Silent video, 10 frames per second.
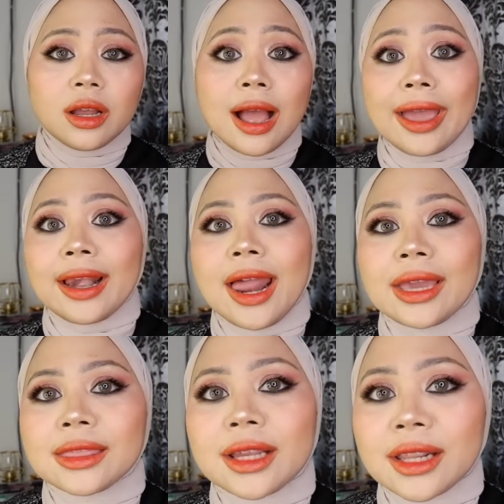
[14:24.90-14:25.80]

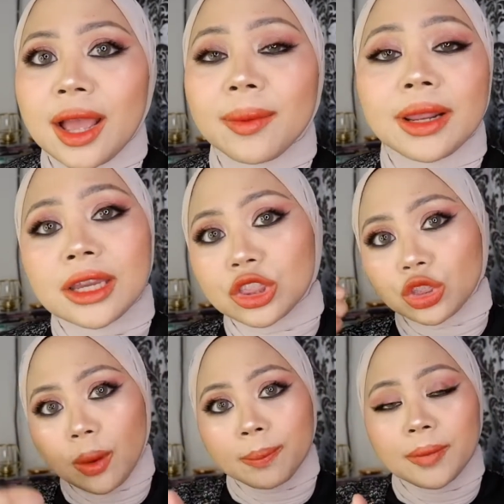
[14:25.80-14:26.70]
highlighternya apalagi
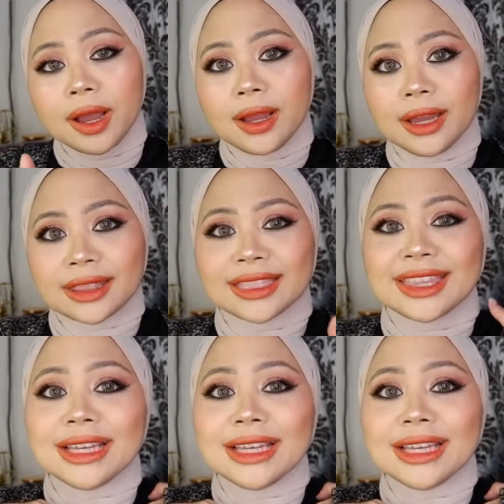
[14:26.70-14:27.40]
top banget